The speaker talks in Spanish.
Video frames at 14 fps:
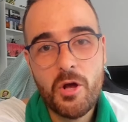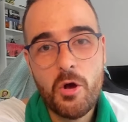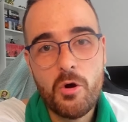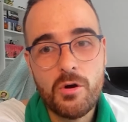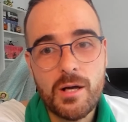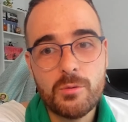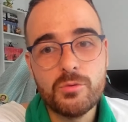
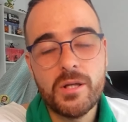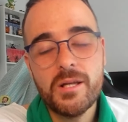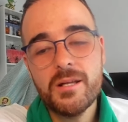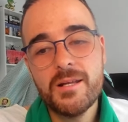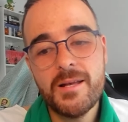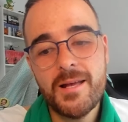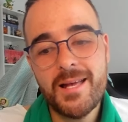Kong Country,
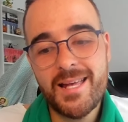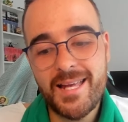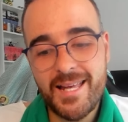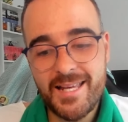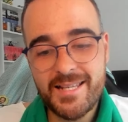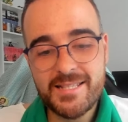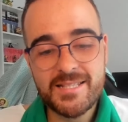
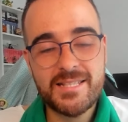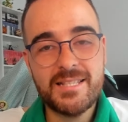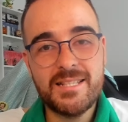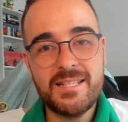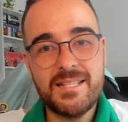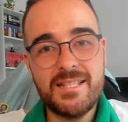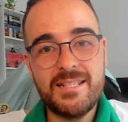es,
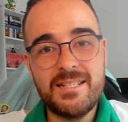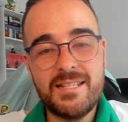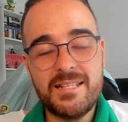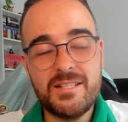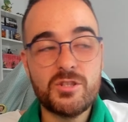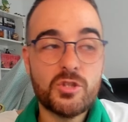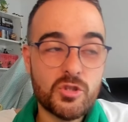
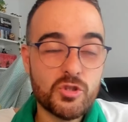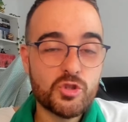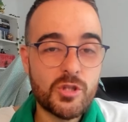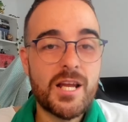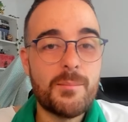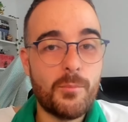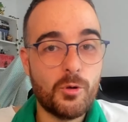son
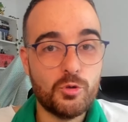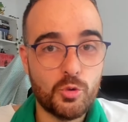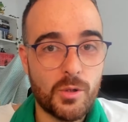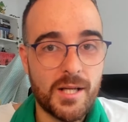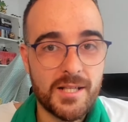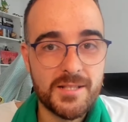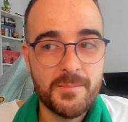las
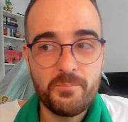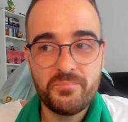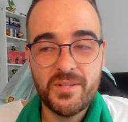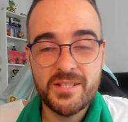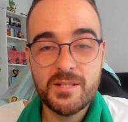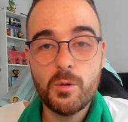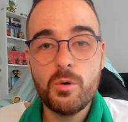monturas.
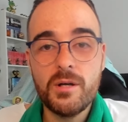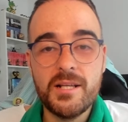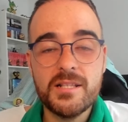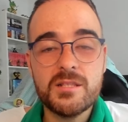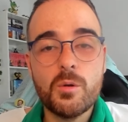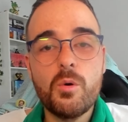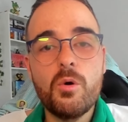Este en
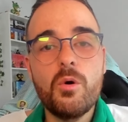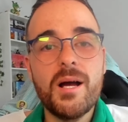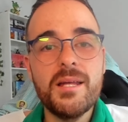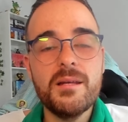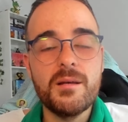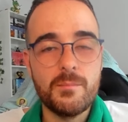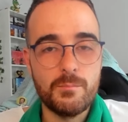este juego
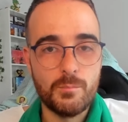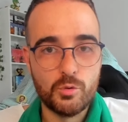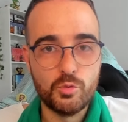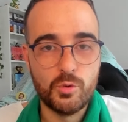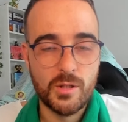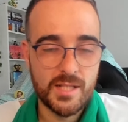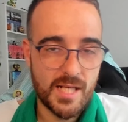hay
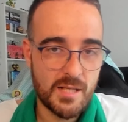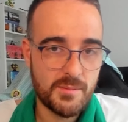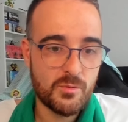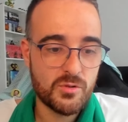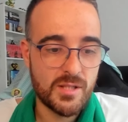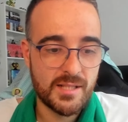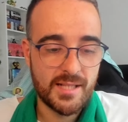monturas, ya las
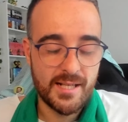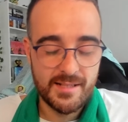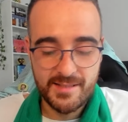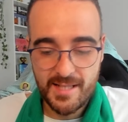vimos en el trailer.